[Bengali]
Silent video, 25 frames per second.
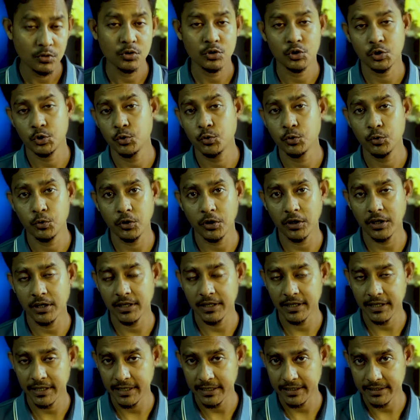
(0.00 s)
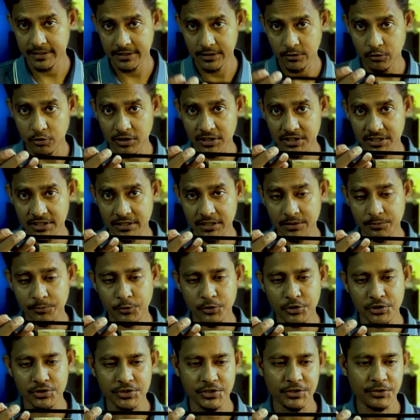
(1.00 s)
তো শুরু করার আগে একটি রডের সাথে
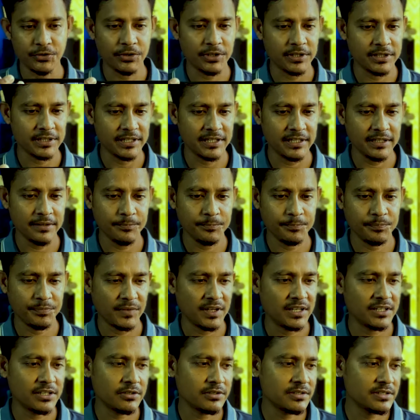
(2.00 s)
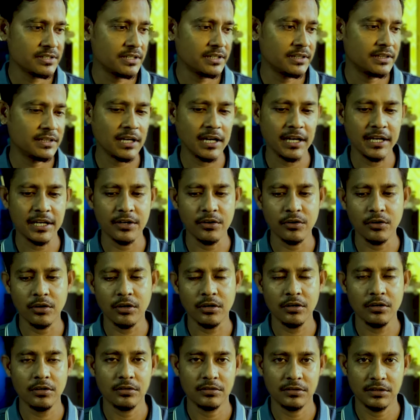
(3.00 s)
পরিচয় করে দেই এটা হচ্ছে দাইয়
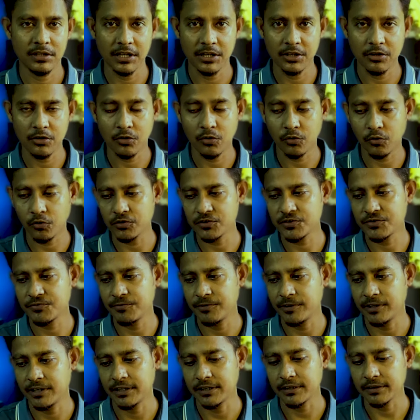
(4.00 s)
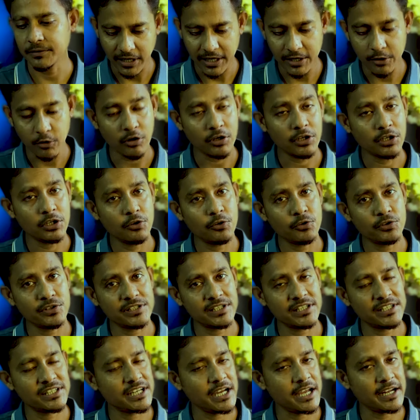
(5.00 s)
দাইয় ক্রস ফায়ার এই রডটা
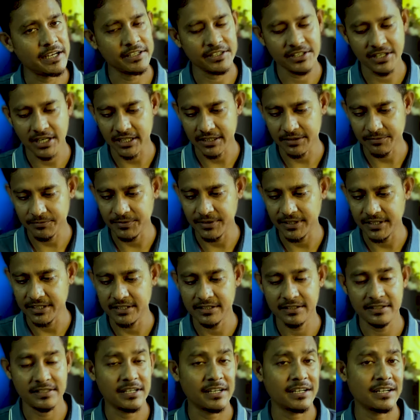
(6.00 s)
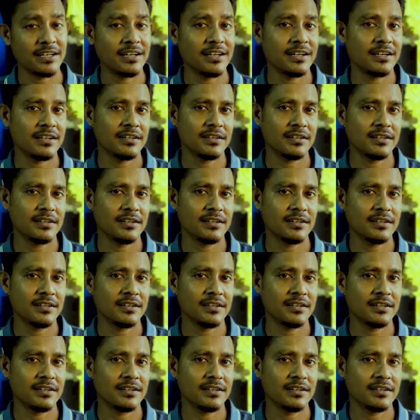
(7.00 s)
হচ্ছে সাড়ে সাত ফিট যারা